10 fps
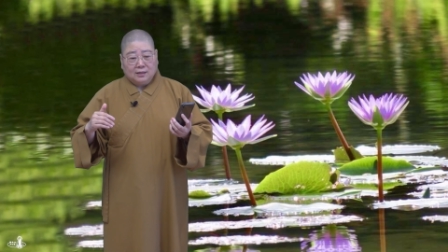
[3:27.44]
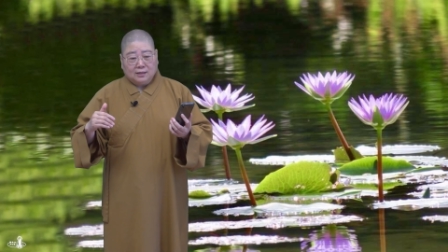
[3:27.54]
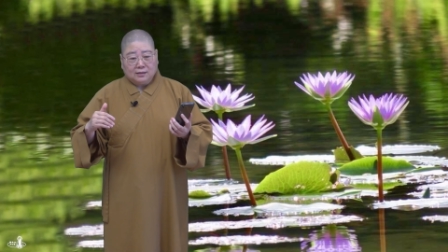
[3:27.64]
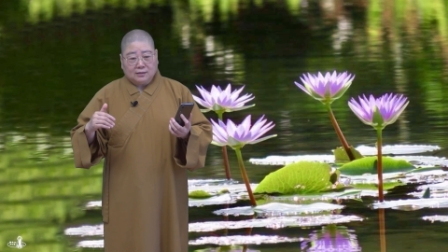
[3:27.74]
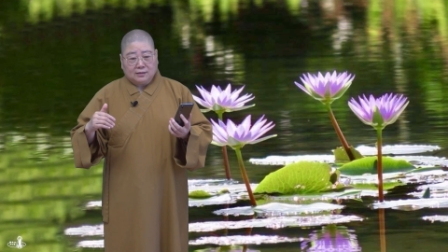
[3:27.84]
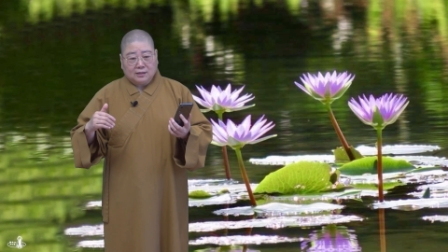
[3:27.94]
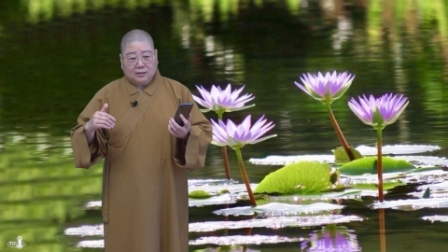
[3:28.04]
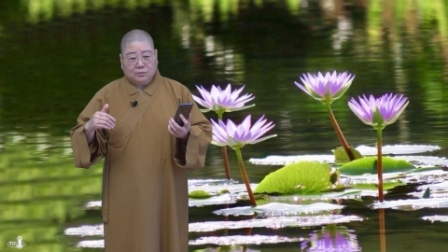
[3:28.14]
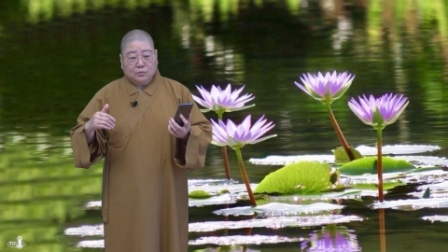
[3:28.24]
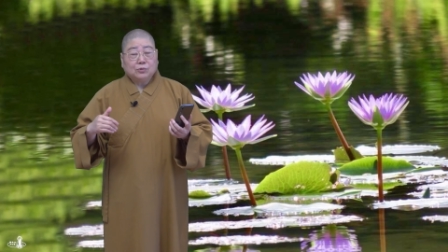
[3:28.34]
呃，这
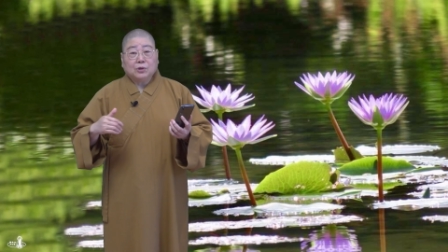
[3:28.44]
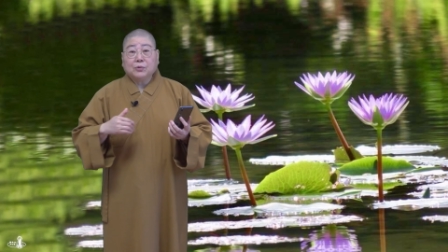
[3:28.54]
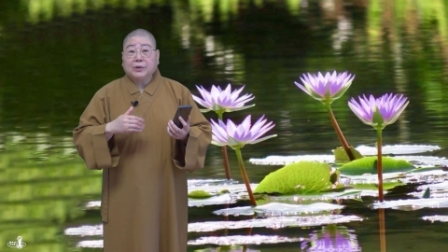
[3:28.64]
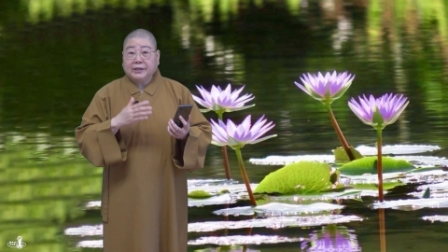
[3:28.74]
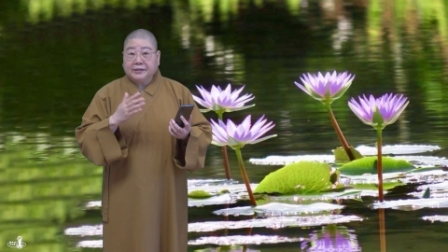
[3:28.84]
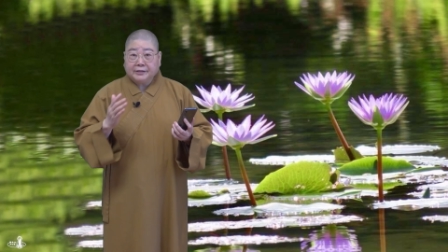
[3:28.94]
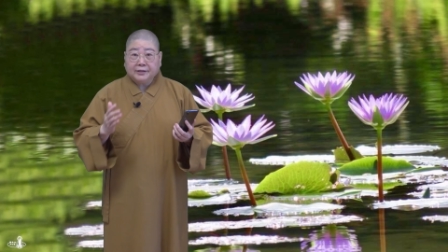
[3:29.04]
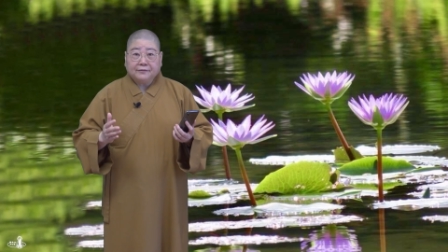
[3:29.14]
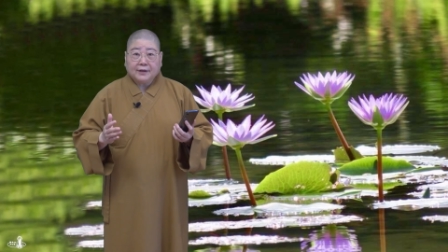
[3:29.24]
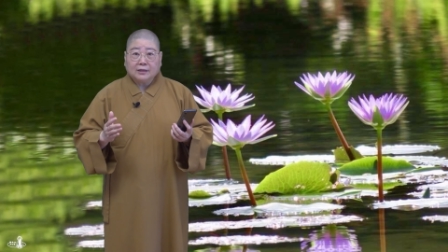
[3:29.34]
个墓园规定的
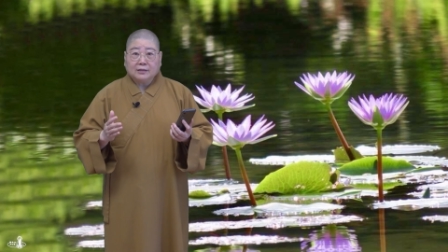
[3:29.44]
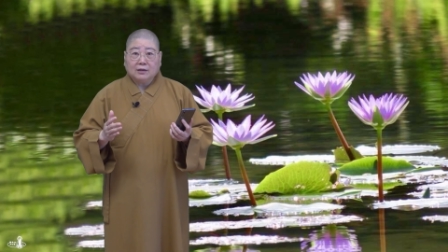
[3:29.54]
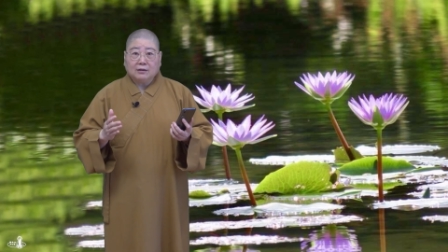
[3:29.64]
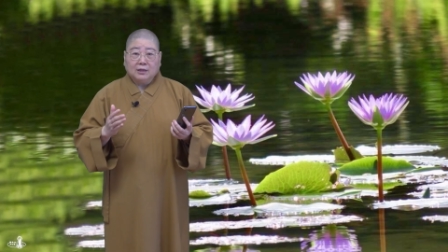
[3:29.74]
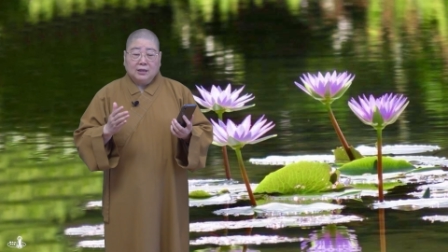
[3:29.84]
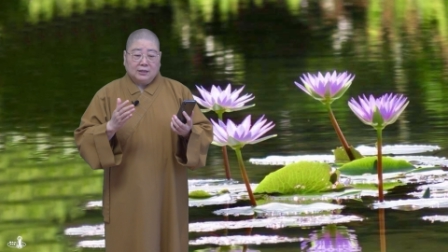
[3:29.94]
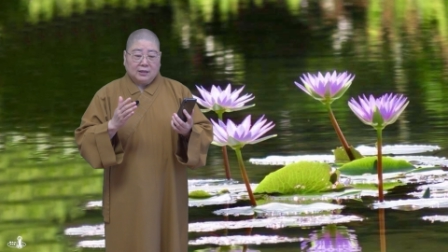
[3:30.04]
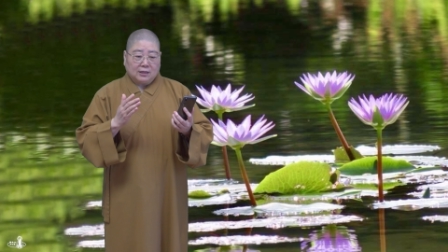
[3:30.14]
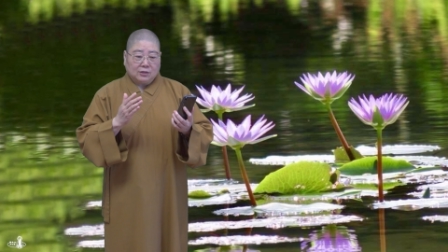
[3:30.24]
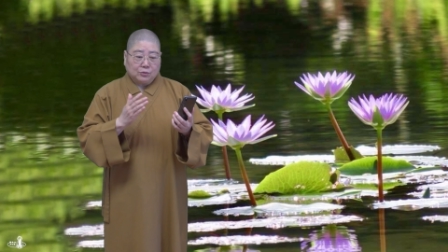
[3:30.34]
地方啊、呃，
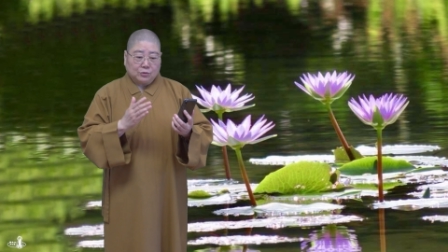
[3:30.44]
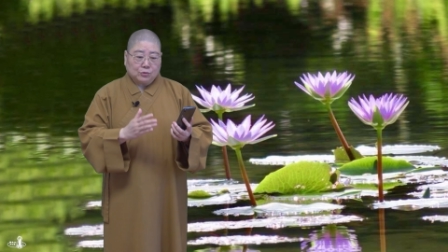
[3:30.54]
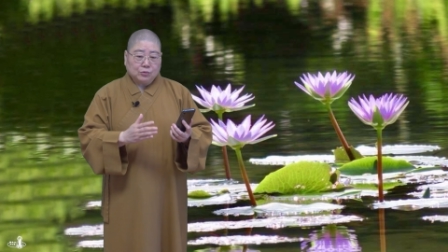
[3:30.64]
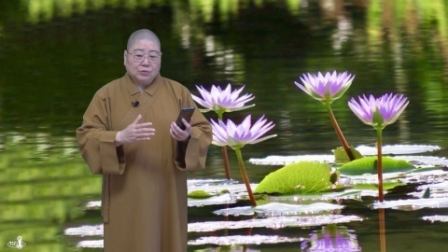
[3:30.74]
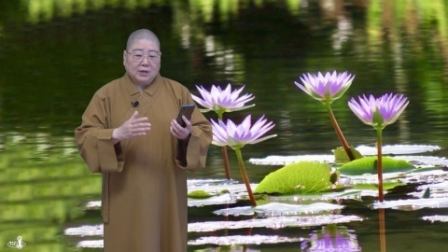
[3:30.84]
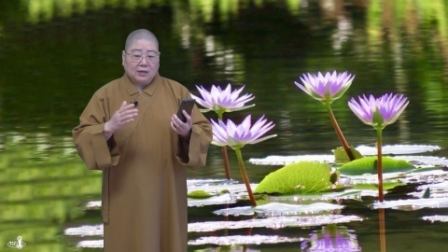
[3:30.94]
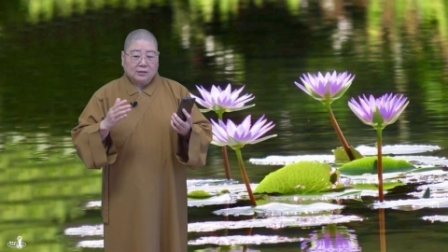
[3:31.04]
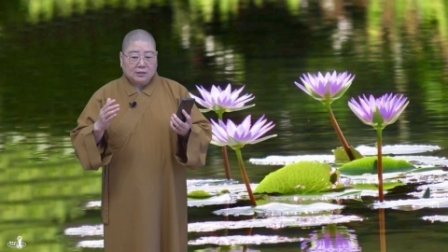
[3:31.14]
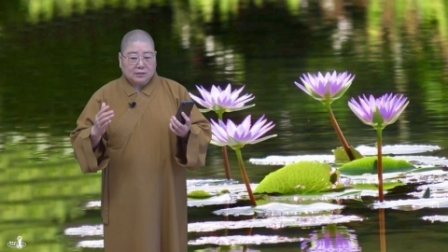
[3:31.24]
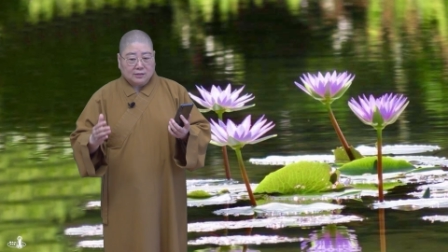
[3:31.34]
那有树啊，
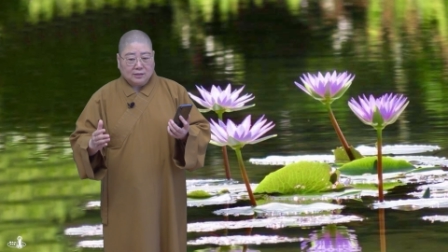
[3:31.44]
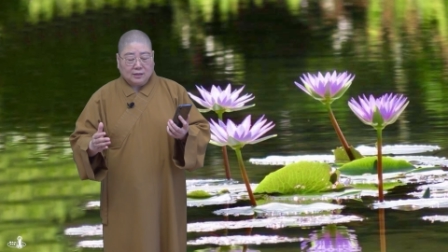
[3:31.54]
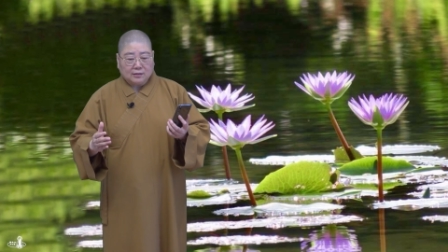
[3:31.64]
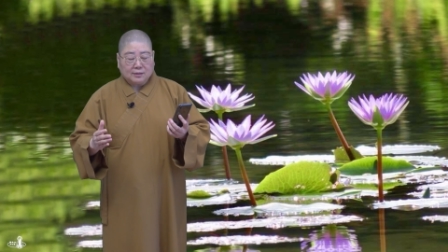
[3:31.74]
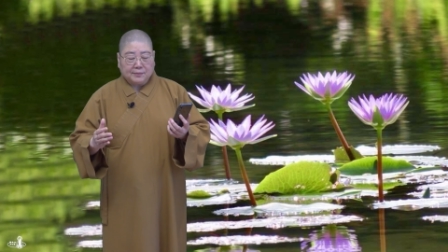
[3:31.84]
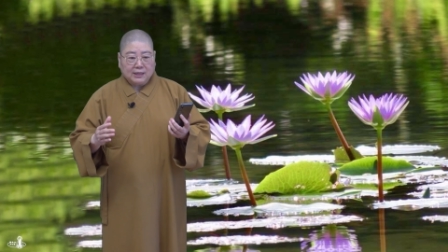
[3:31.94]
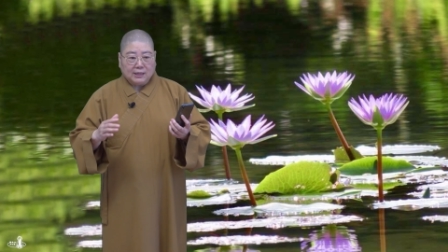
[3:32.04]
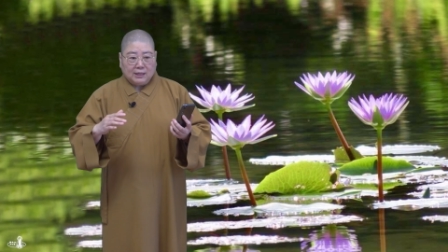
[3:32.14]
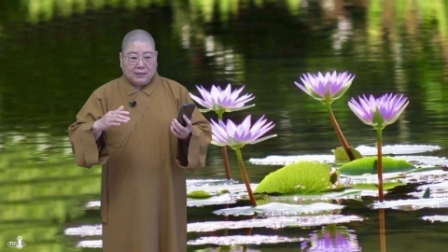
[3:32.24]
或者呃怎么样，